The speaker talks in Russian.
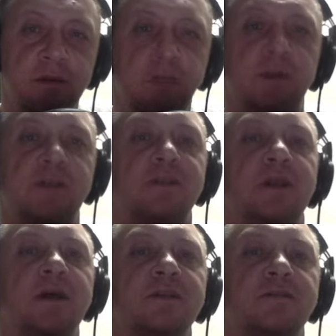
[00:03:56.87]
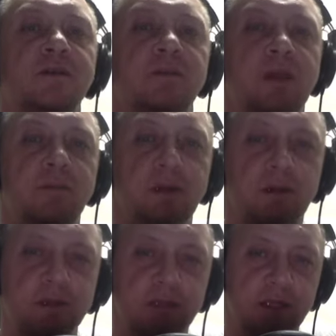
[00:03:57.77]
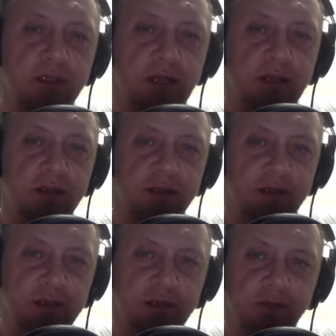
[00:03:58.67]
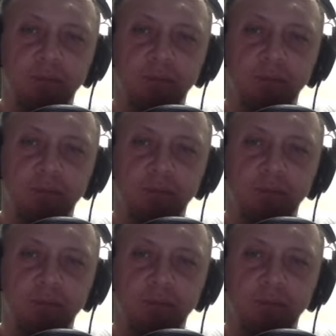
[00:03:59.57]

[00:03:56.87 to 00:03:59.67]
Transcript: И пространство, и время изначально слиты в